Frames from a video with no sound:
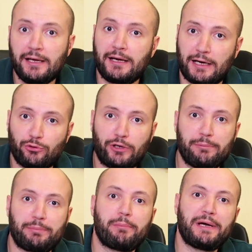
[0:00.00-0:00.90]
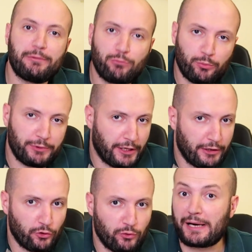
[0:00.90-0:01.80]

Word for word: которые, по моему мнению,